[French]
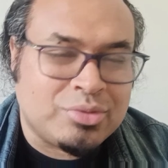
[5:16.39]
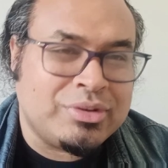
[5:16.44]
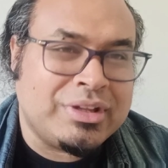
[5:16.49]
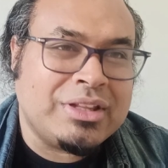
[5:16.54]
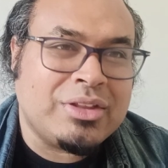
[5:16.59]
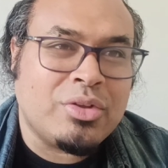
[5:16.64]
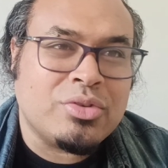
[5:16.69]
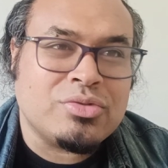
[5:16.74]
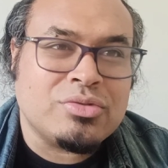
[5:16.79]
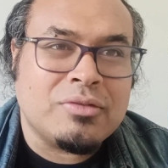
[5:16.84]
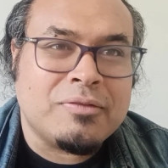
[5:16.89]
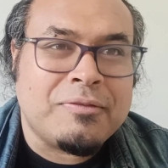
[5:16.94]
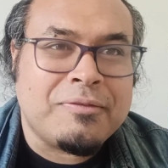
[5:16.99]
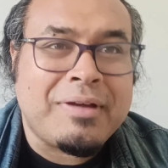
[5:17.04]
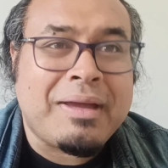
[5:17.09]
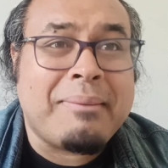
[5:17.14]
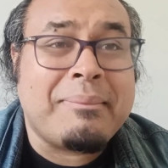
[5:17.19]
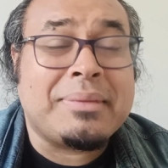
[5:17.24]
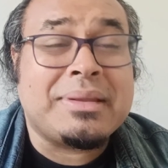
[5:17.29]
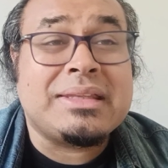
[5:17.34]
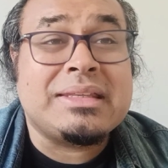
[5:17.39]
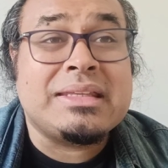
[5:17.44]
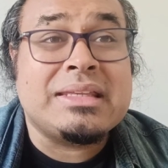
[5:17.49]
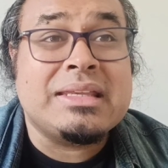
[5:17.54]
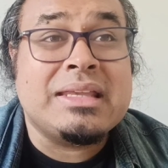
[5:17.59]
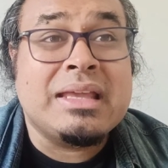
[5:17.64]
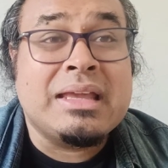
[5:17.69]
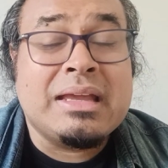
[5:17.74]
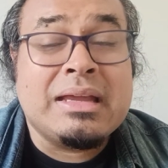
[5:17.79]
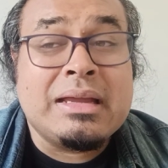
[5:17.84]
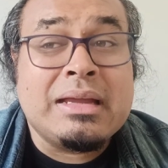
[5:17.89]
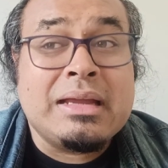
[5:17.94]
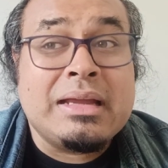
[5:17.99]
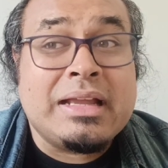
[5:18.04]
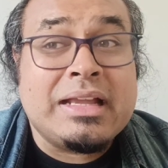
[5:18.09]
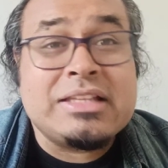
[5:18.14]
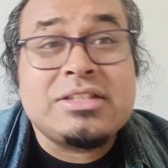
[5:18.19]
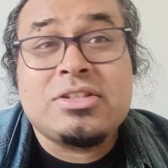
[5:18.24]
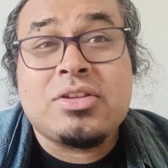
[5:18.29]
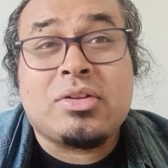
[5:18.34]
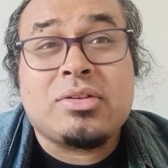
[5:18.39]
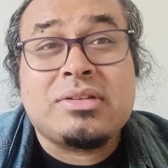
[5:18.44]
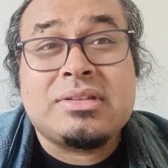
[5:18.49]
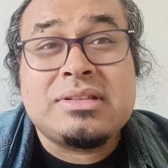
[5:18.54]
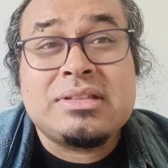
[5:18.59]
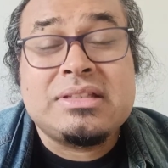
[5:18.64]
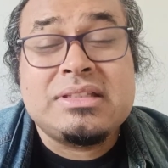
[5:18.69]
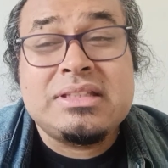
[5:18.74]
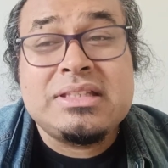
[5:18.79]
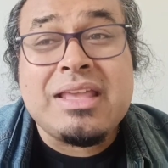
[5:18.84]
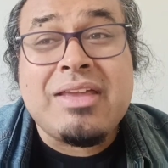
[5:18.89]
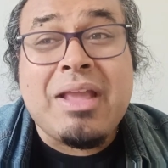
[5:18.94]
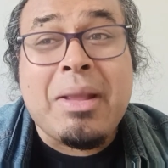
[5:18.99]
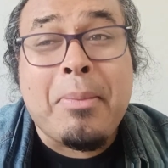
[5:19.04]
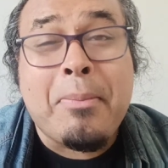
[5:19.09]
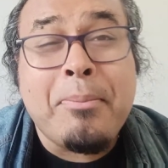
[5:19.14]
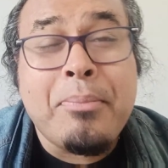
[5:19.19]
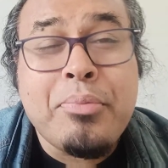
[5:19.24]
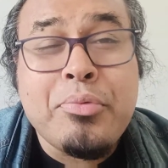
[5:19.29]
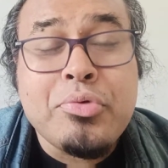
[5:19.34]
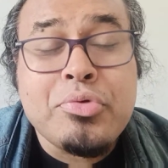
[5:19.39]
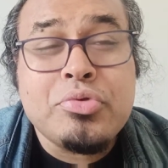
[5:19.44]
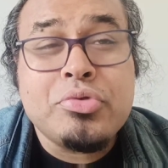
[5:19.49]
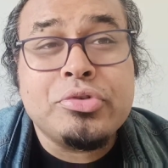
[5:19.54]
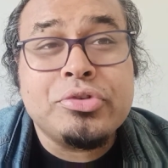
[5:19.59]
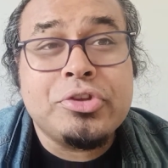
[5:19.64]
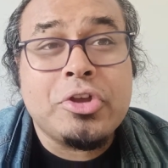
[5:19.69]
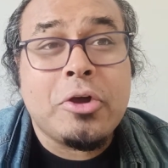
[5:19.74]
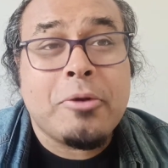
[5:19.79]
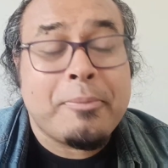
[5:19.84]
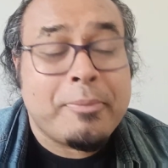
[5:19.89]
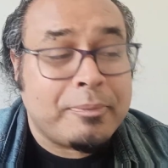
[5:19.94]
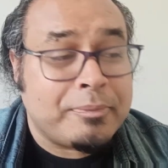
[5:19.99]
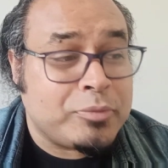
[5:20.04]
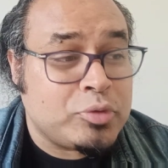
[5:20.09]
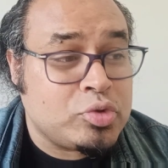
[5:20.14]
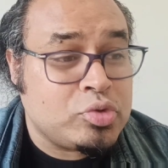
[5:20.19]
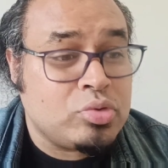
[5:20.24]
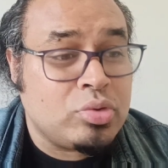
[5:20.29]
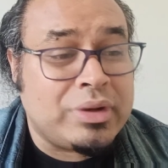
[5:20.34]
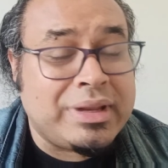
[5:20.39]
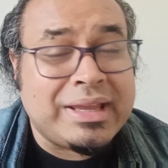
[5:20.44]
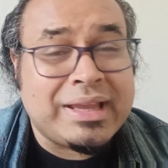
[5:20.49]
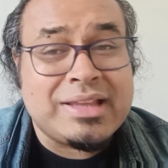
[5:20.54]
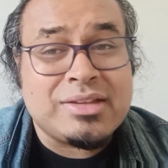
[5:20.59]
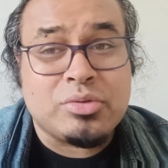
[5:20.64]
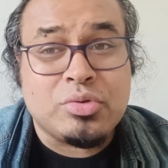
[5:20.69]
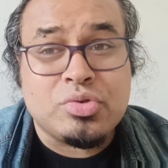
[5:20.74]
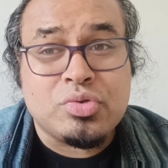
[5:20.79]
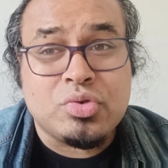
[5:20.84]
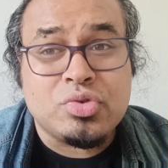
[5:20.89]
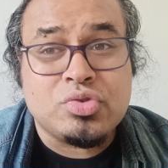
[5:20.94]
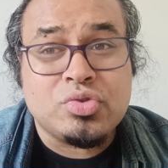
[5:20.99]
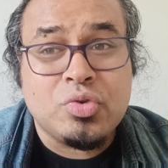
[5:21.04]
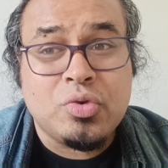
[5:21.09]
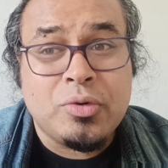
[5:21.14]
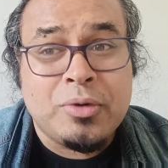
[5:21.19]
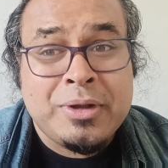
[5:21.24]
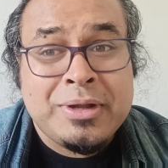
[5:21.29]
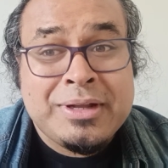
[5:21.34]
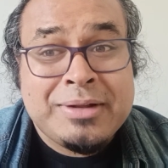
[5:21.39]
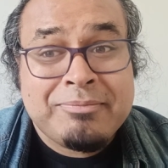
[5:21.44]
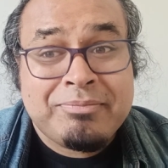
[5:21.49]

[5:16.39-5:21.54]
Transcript: On est dans une femme qui est sortie avec beaucoup d'hommes sur les réseaux sociaux